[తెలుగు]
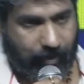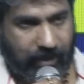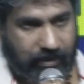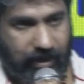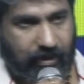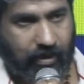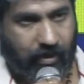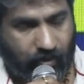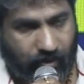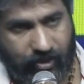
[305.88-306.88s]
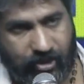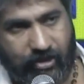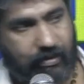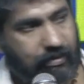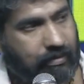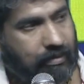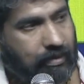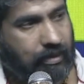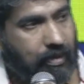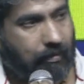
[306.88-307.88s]
పాత్రలకు గౌరవం ఇస్తూ
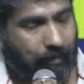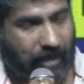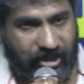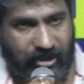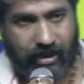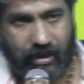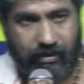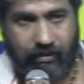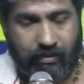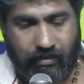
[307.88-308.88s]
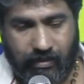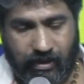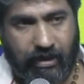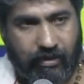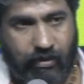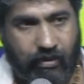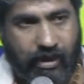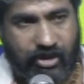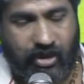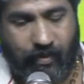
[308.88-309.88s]
మంచితనంతో ఎంతో
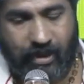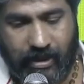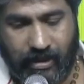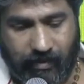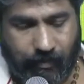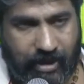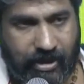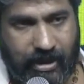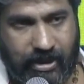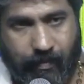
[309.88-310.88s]
కష్టపడి పనిచేసి ఆ